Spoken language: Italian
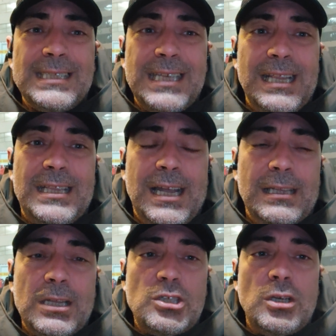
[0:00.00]

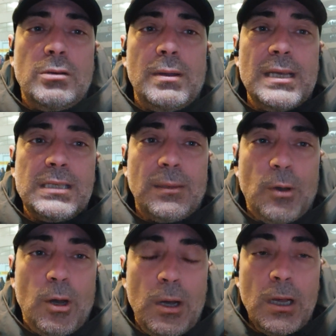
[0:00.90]
75
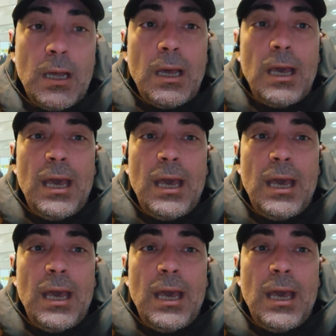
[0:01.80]
esimo